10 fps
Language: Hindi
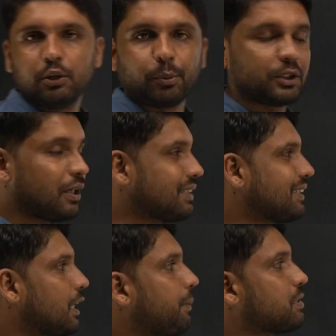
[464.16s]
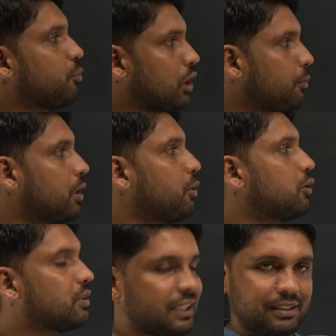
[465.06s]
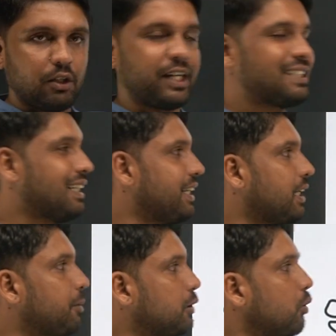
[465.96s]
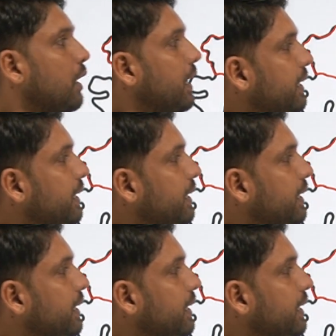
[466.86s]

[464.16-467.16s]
तो बताओ राजस्थान के पास मोटा मोटी बोले तो दस पर एग्जैक्ट डेटा बोले तो